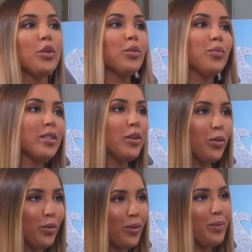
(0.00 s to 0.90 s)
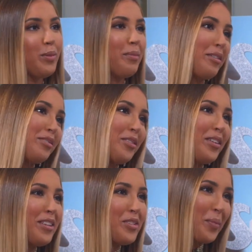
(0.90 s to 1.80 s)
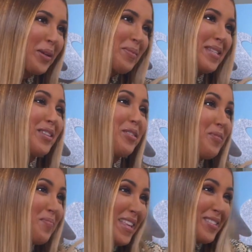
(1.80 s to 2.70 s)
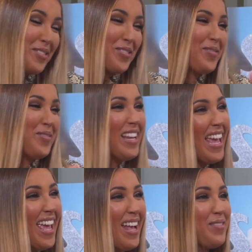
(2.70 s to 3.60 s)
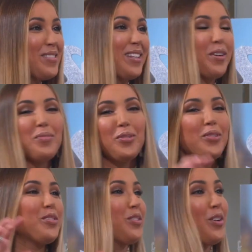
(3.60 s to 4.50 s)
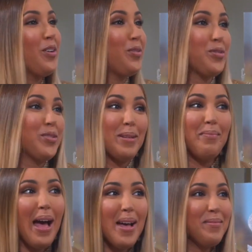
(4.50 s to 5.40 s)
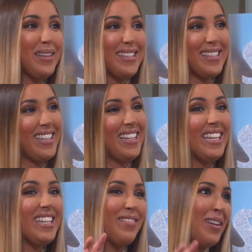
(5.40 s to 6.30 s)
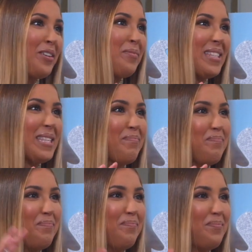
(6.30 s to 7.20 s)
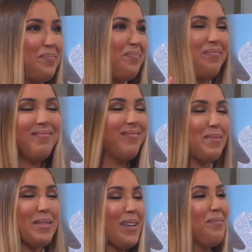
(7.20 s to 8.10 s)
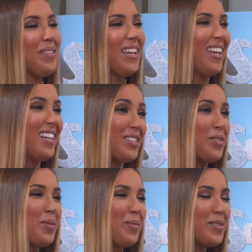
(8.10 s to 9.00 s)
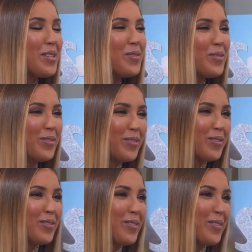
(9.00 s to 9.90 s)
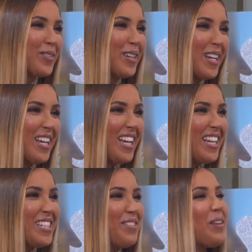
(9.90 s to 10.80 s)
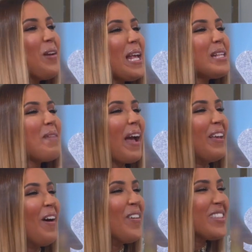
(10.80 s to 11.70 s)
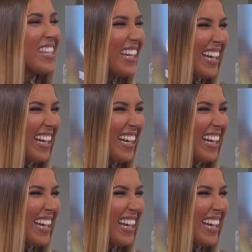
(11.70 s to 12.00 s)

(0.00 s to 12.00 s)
Non, non, c'est eux. Et puis parfois, on a des surprises parce qu'ils trouvent pas ce que tu voulais, ou c'est rupture de stock, ou je sais pas, mais c'est l'équivalent, mais c'est pas ça. J'ai eu, eu le. J'ai vécu l'expérience.